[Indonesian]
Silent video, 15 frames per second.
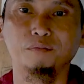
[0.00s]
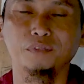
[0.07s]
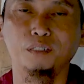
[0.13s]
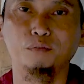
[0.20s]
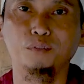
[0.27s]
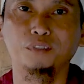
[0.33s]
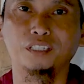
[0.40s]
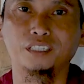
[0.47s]

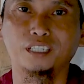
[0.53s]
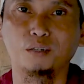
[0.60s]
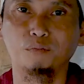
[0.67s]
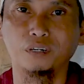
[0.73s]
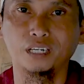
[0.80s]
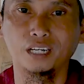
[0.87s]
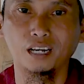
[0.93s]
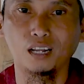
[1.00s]
ilmu tentang
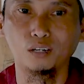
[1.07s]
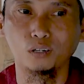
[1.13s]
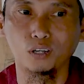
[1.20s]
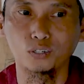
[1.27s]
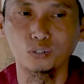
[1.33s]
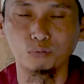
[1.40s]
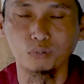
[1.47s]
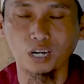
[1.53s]
mengenal
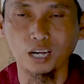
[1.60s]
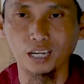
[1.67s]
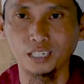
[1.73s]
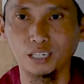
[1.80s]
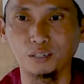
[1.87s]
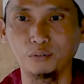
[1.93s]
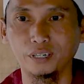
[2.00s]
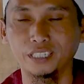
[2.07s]
Allah
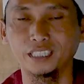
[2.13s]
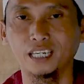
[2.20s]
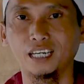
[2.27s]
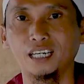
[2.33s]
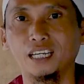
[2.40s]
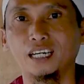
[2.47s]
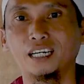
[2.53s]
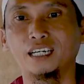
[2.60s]
Subhanahu wa
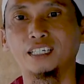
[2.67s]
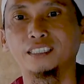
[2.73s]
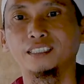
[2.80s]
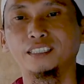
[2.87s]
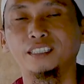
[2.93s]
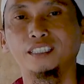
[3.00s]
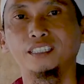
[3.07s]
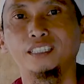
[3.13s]
taala,
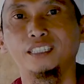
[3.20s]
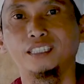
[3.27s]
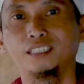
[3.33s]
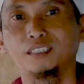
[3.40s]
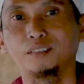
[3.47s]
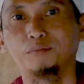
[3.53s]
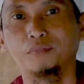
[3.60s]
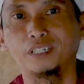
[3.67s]

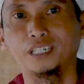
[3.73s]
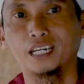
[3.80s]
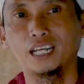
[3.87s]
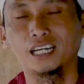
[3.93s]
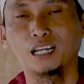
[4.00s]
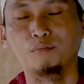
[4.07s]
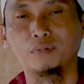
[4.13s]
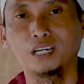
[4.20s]

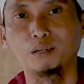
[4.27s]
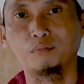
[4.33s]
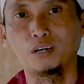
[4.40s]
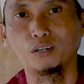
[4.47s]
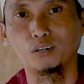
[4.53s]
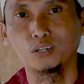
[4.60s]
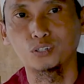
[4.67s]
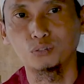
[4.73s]
mengenal
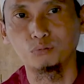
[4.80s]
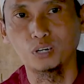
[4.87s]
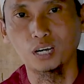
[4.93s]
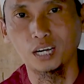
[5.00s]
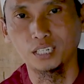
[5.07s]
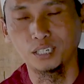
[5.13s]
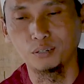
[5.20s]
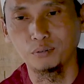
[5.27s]
nama-nama Allah
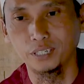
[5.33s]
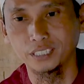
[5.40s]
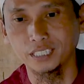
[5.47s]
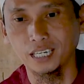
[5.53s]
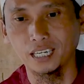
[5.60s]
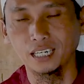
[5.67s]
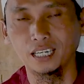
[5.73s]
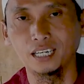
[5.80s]
Subhanahu wa
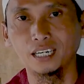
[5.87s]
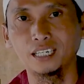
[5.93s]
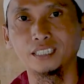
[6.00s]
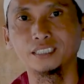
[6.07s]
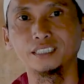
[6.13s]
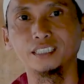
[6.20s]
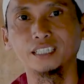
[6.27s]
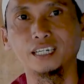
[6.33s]

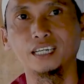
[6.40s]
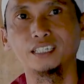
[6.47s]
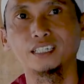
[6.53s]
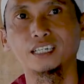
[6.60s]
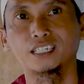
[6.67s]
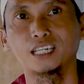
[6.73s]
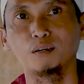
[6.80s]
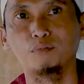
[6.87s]
taala dengan
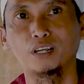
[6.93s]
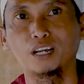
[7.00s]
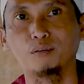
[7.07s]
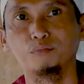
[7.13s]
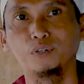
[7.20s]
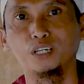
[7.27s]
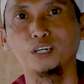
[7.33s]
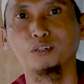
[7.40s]

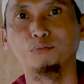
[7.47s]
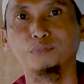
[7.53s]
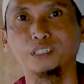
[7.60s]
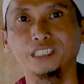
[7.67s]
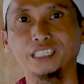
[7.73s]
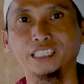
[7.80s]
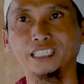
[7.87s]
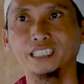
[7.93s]
kesabaran beliau
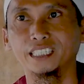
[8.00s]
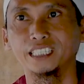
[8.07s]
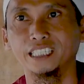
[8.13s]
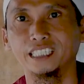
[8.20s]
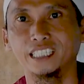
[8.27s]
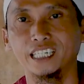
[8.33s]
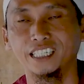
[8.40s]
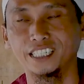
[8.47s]
mendidik
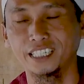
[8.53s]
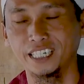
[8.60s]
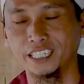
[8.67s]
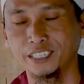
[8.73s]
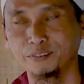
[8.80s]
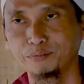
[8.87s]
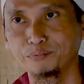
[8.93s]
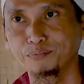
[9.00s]
kita di
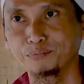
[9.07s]
sana.